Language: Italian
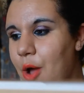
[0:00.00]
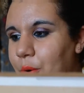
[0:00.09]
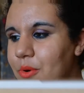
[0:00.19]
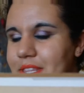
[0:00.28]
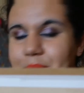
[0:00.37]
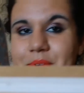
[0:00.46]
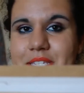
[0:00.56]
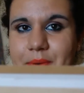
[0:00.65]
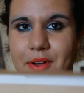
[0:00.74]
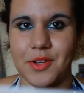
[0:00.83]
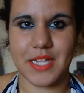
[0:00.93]

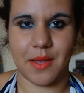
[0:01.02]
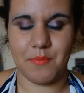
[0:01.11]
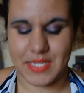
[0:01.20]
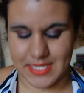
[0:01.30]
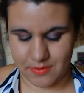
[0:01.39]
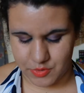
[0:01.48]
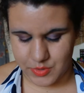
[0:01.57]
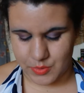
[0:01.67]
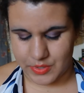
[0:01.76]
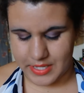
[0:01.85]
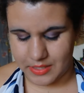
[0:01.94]
ultimissima cosa che mi stavo
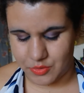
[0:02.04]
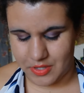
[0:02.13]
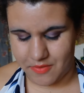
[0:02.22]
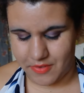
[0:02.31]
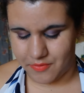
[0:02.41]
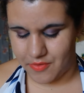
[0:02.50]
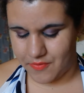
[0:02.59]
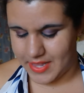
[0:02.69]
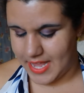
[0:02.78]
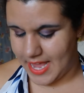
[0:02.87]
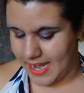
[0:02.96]
scordando di farvi
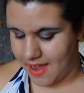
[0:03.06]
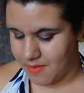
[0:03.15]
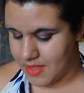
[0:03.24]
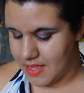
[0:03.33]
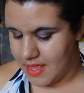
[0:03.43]
vedere